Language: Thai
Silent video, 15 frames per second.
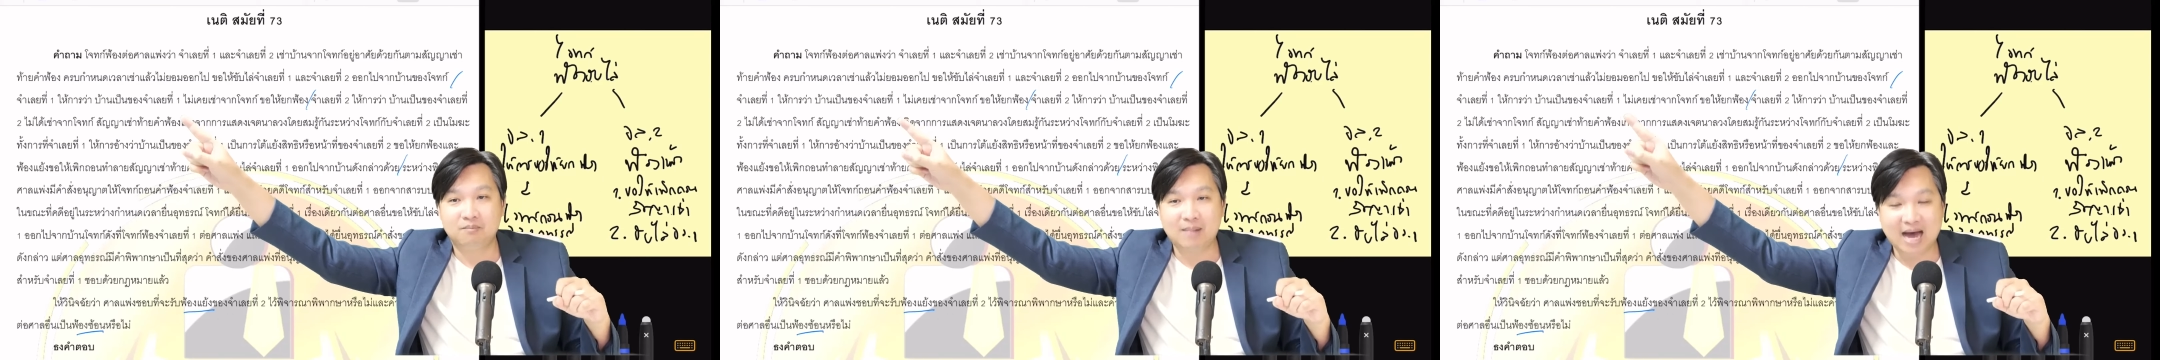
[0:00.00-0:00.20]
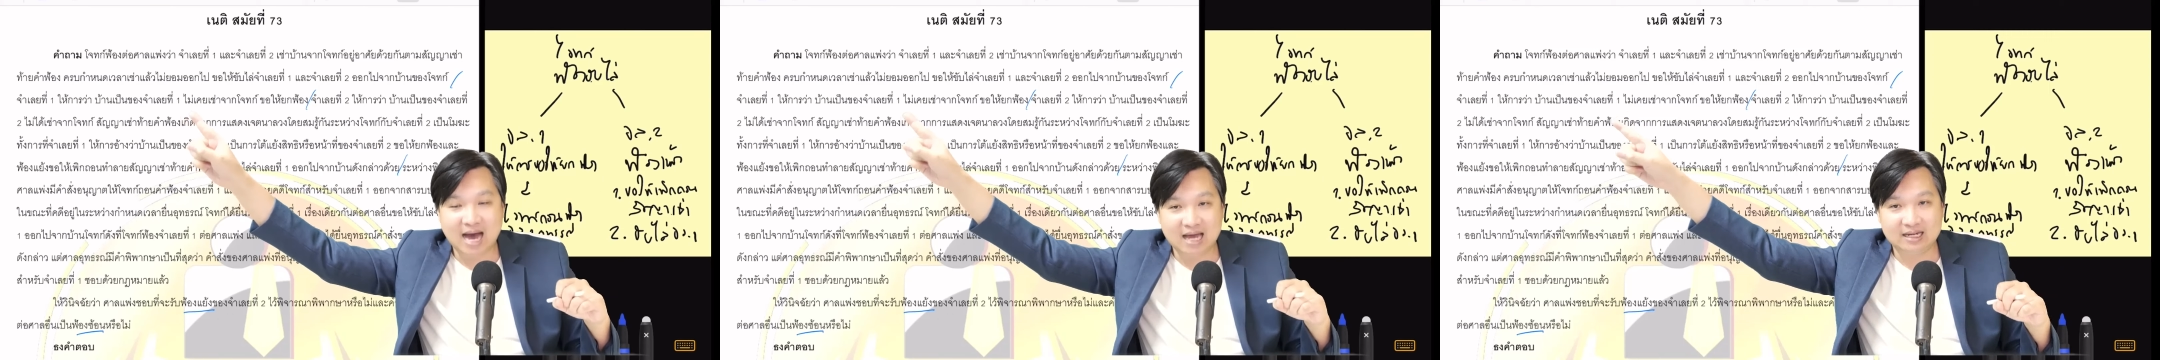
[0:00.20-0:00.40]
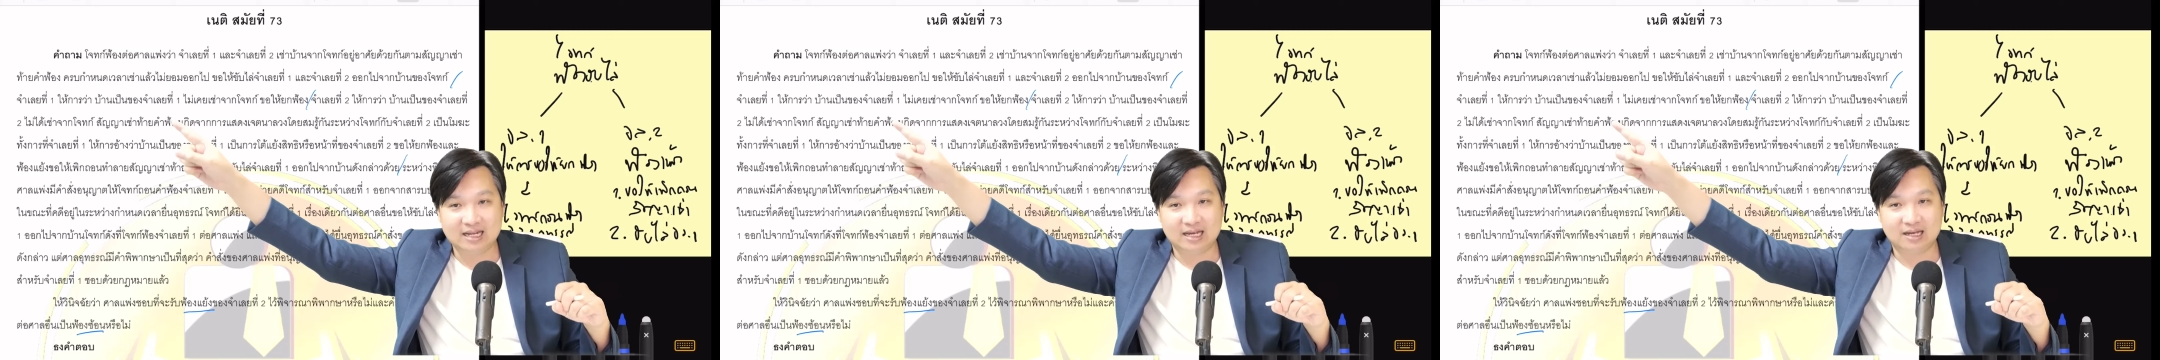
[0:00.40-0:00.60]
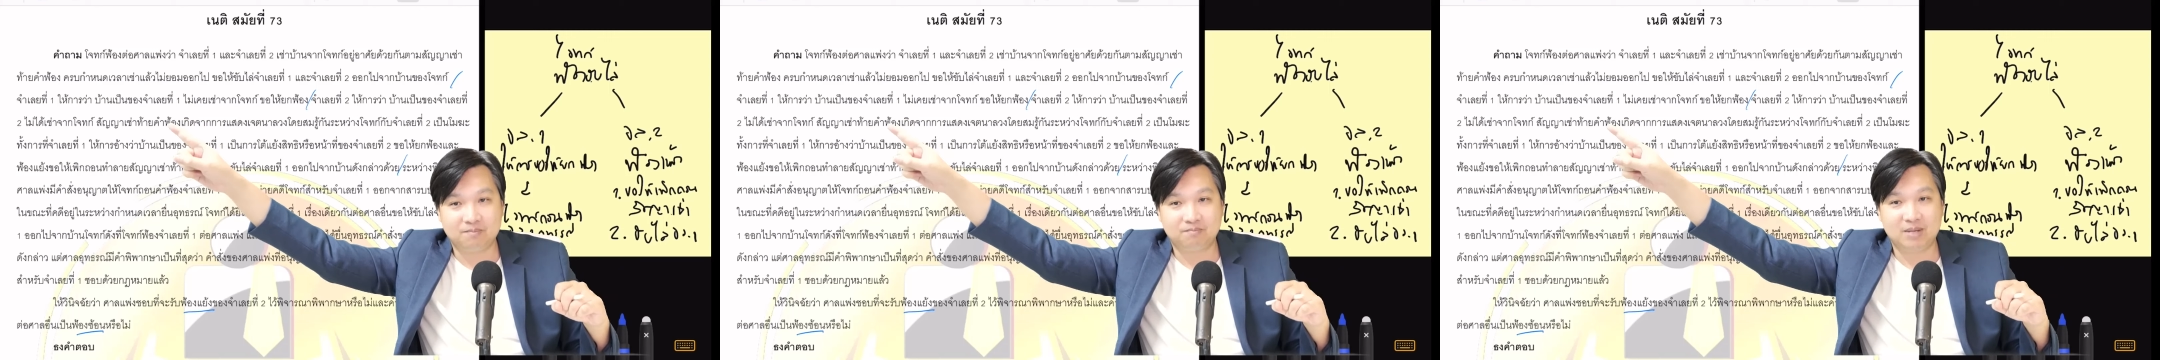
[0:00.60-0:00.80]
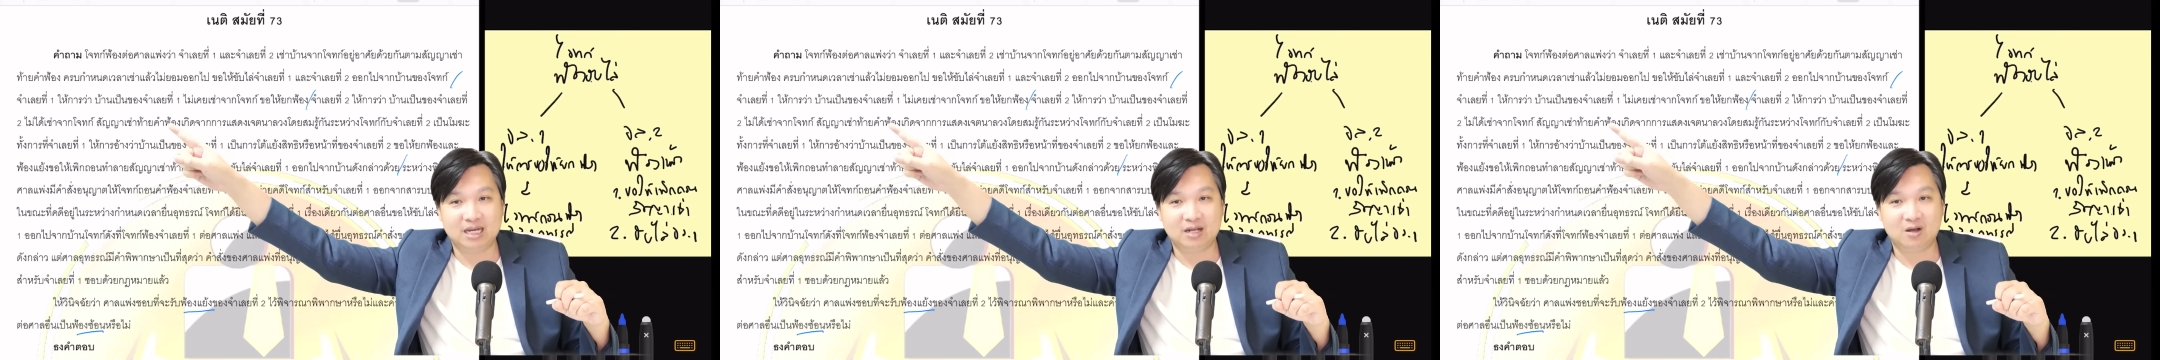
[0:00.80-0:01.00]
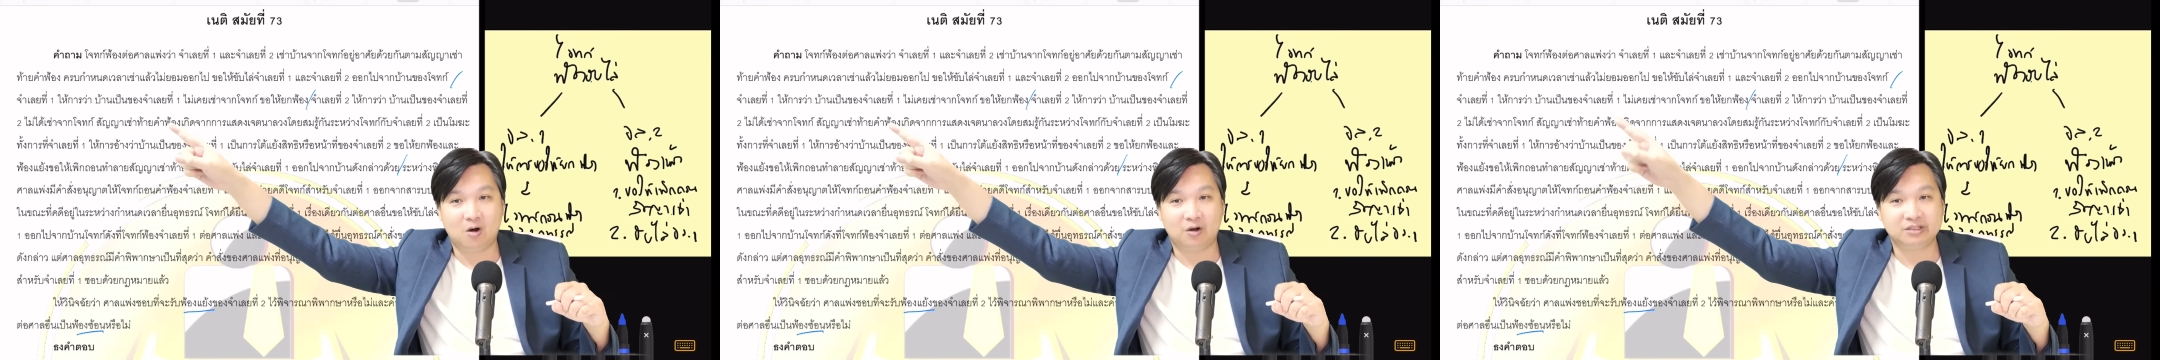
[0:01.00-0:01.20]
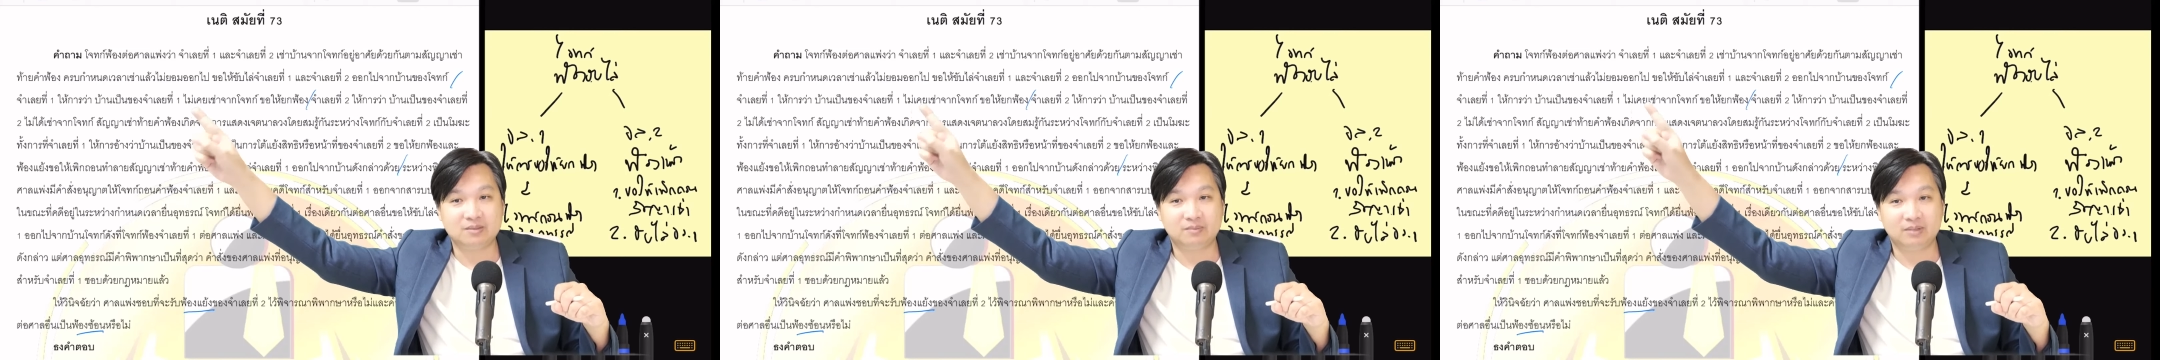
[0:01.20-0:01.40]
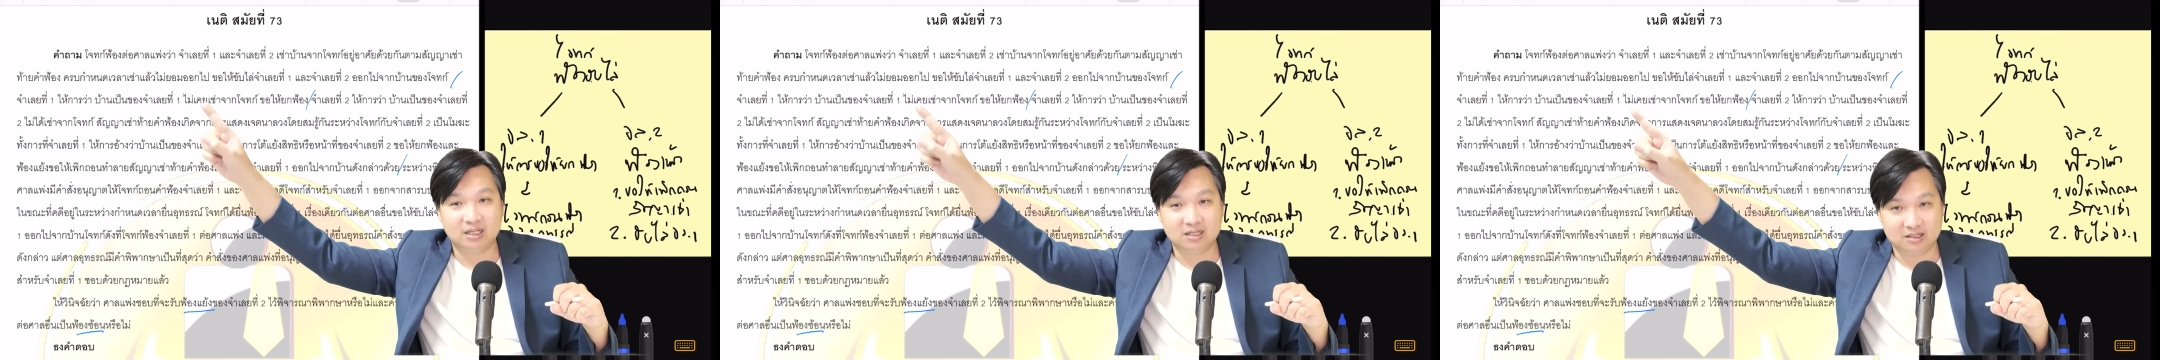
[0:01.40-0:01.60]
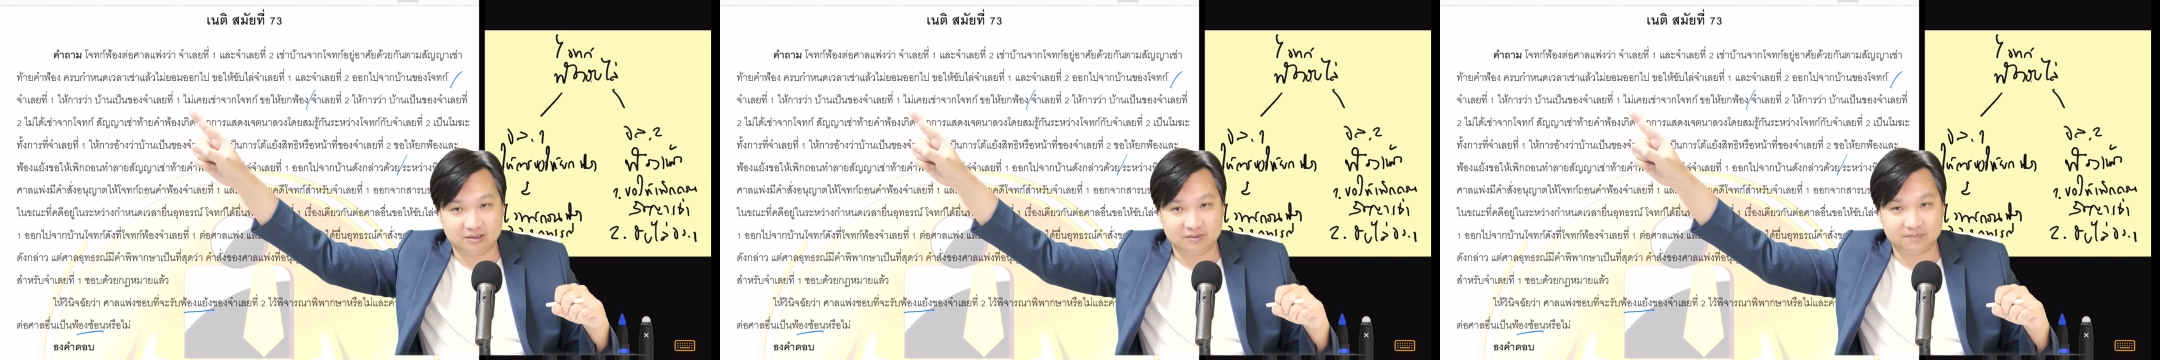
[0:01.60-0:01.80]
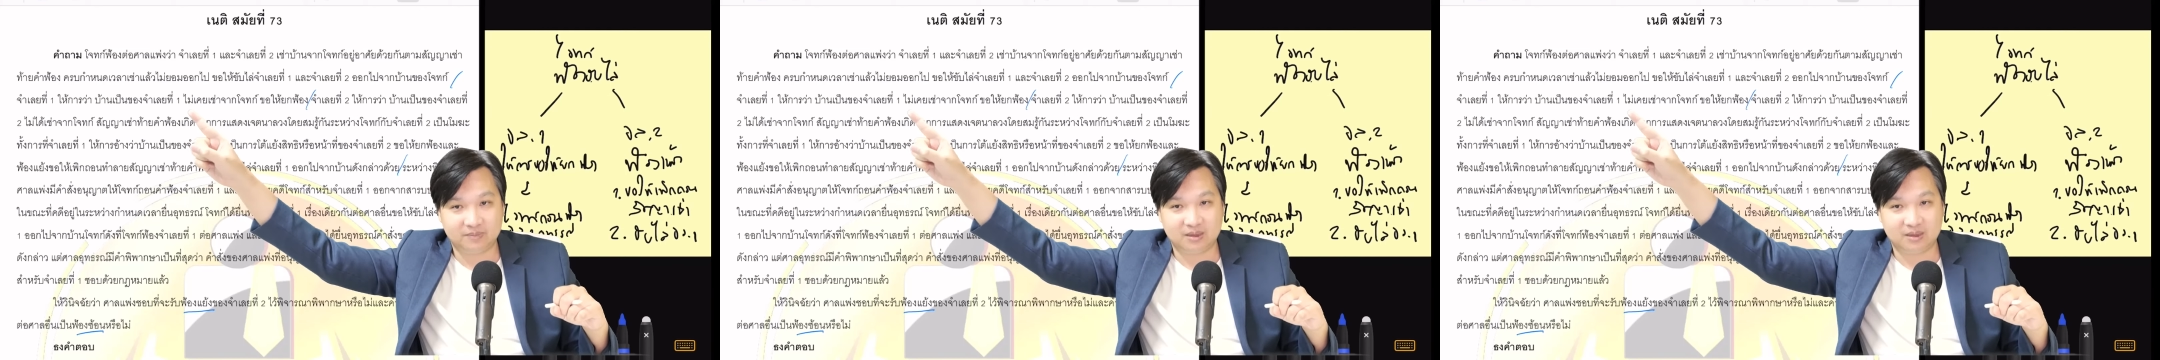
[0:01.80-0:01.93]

บ้านเนี่ยเป็นของจำเลยที่